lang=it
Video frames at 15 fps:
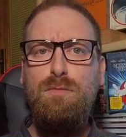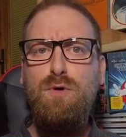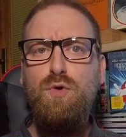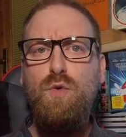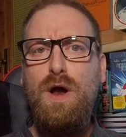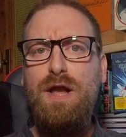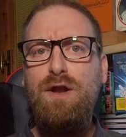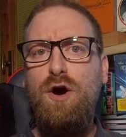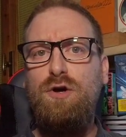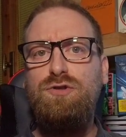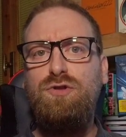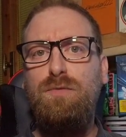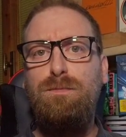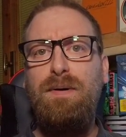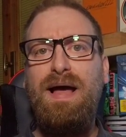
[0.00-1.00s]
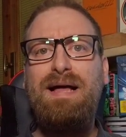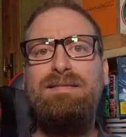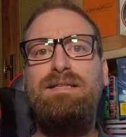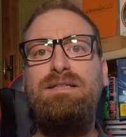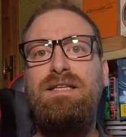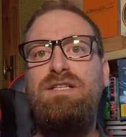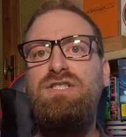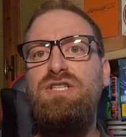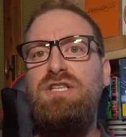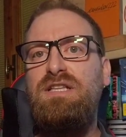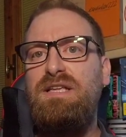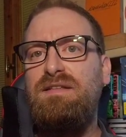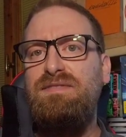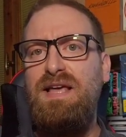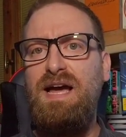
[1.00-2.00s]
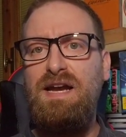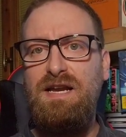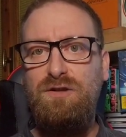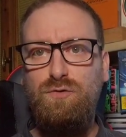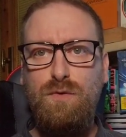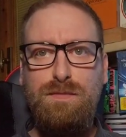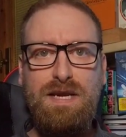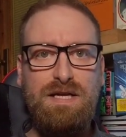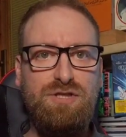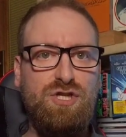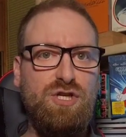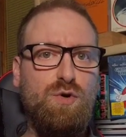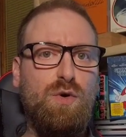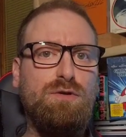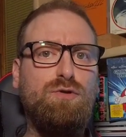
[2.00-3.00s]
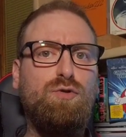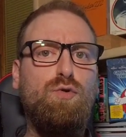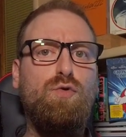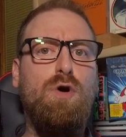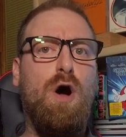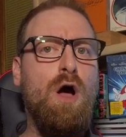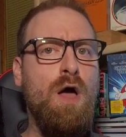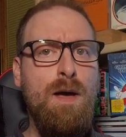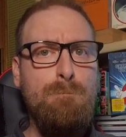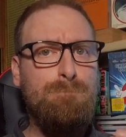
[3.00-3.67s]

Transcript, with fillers: Comunque il nostro Pratt decide di andare nel 2051